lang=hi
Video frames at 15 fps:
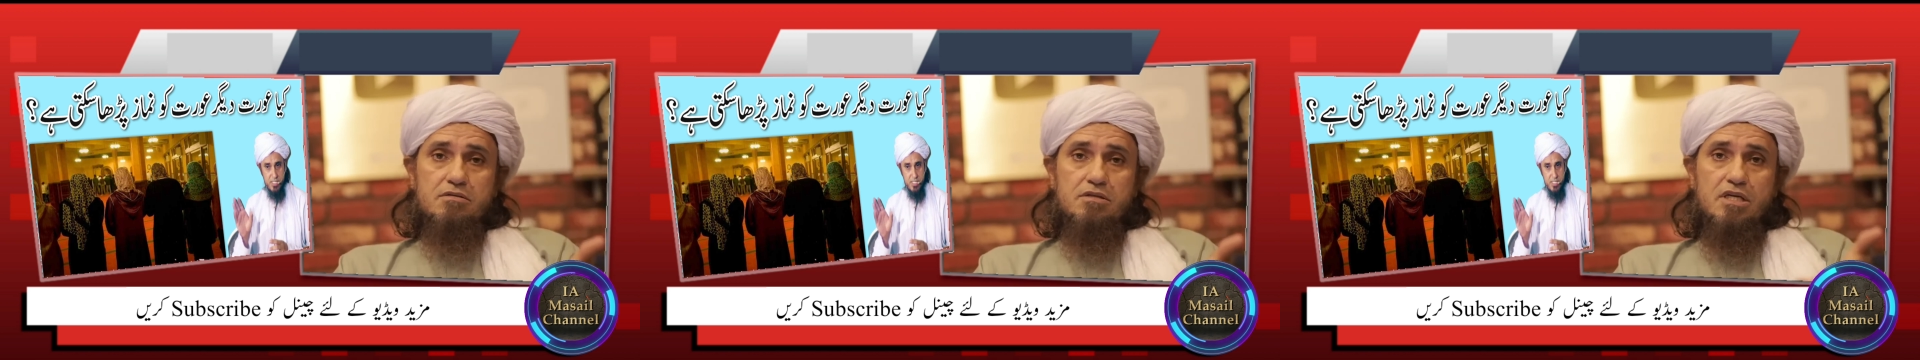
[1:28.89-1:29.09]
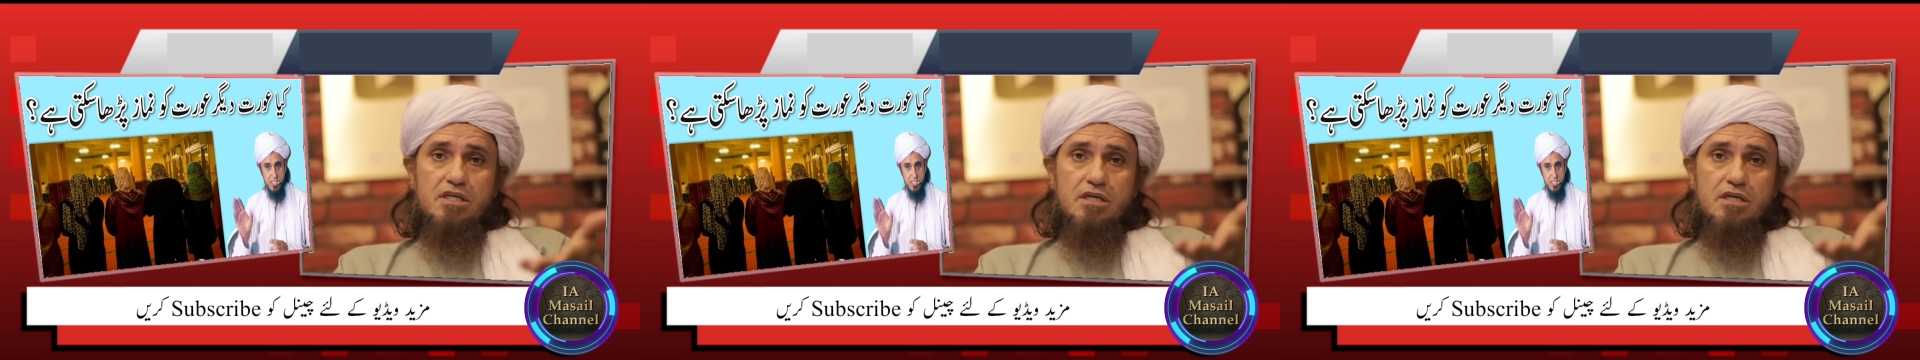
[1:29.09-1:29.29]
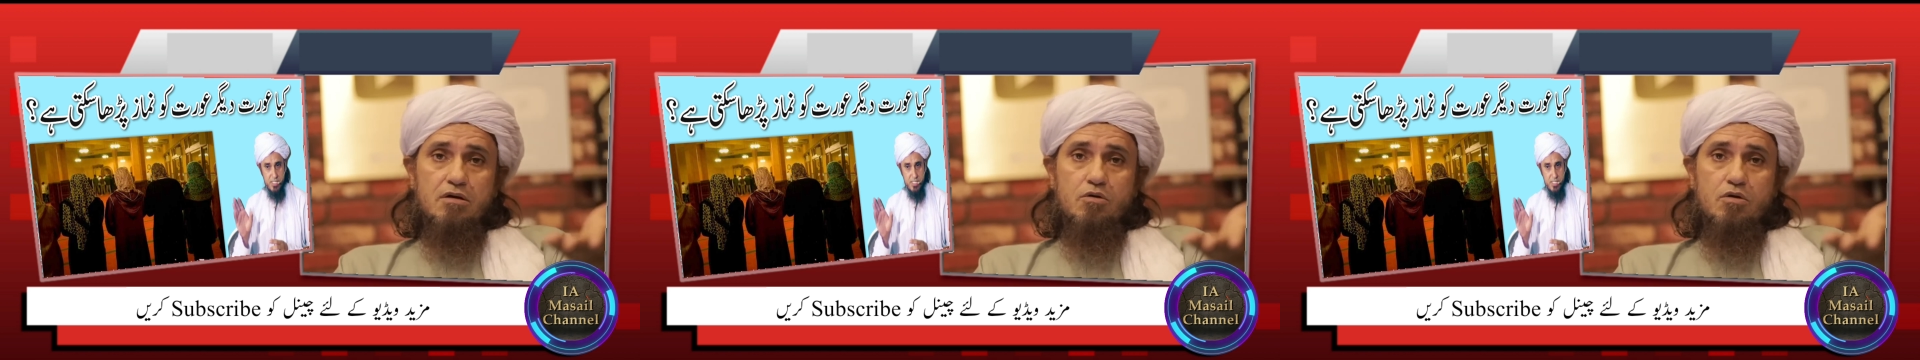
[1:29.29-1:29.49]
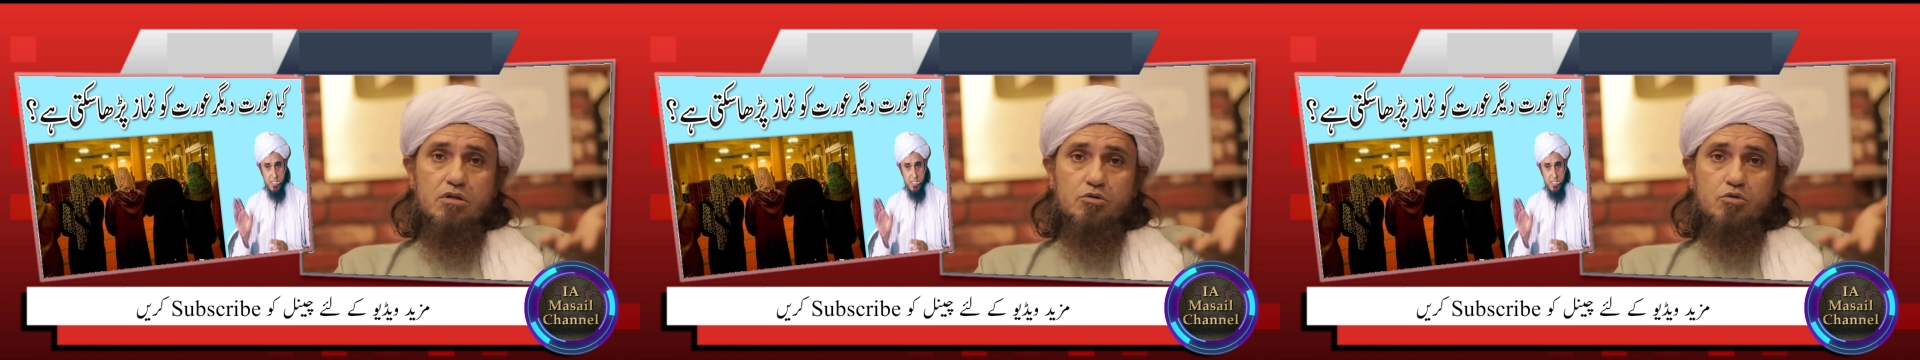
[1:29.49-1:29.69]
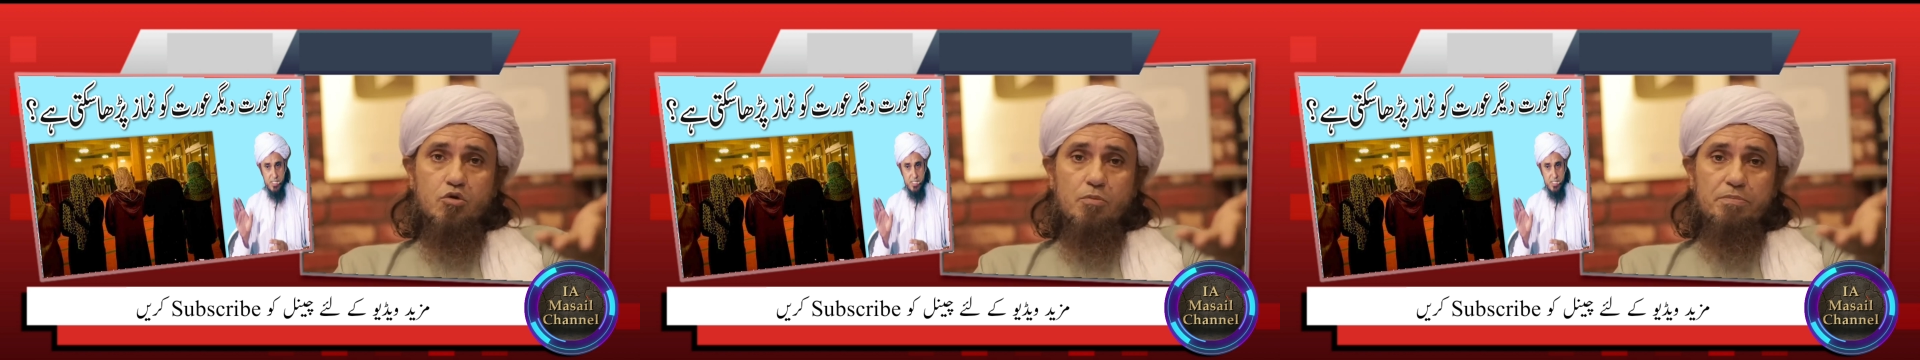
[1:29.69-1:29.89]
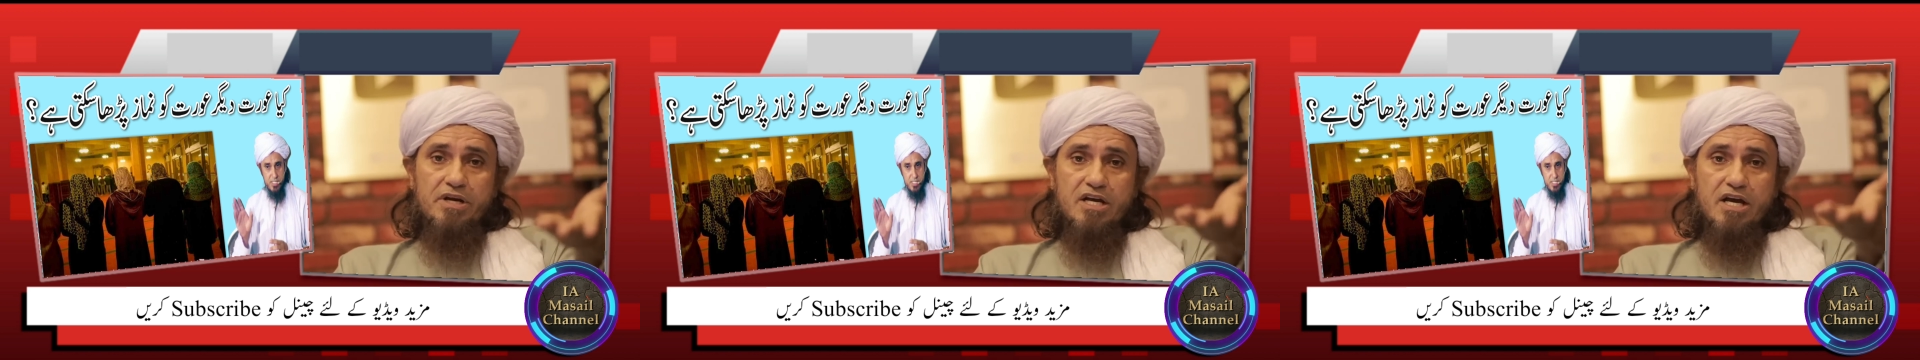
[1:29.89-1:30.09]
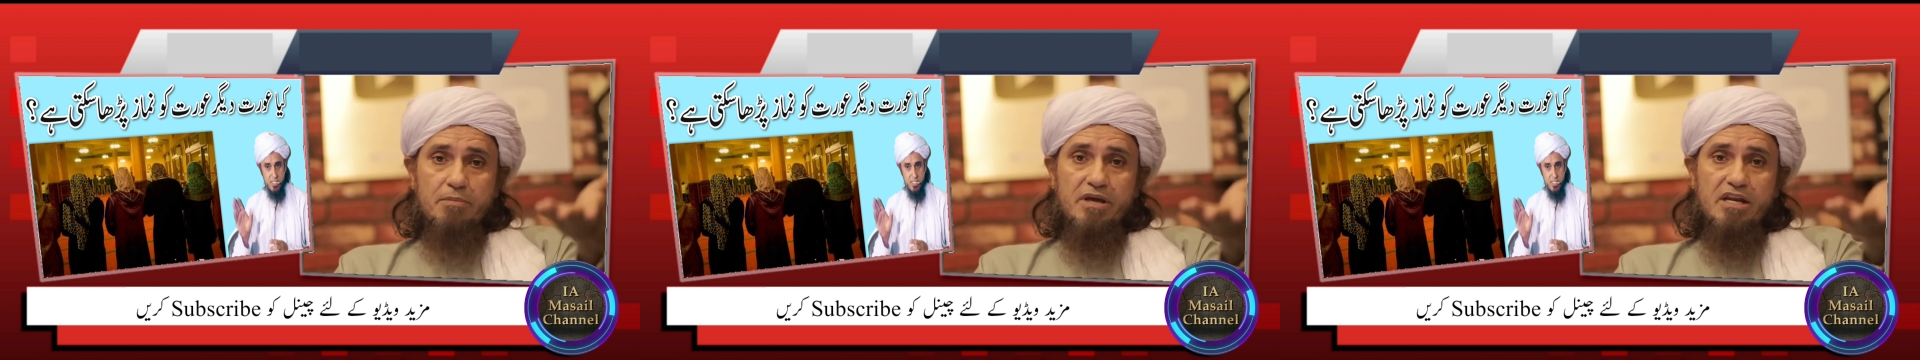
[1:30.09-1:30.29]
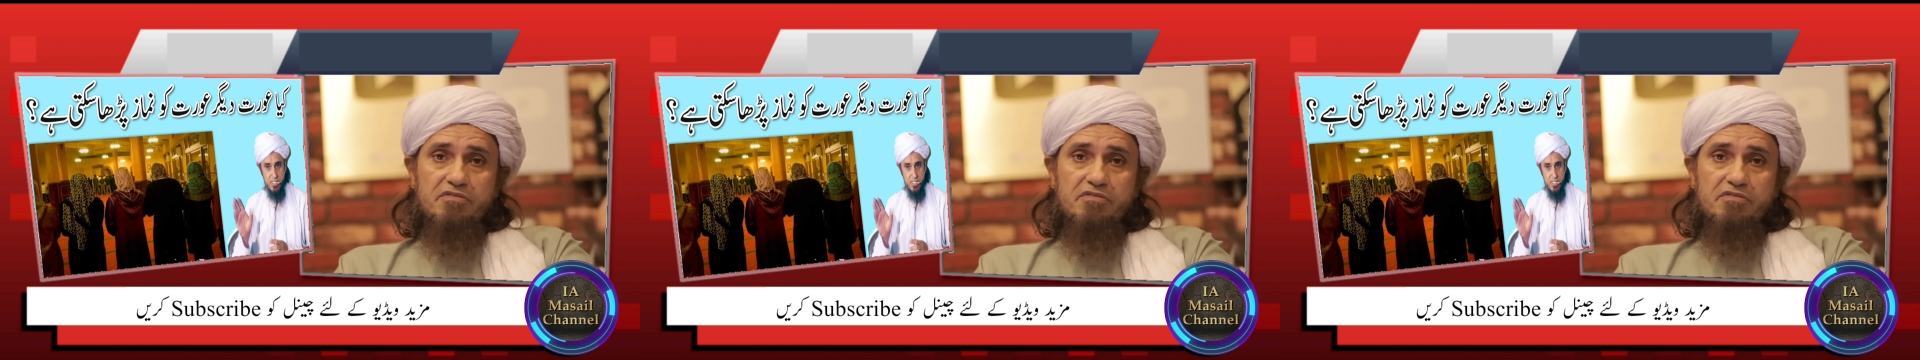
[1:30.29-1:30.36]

यानी औरतों को फिर घर में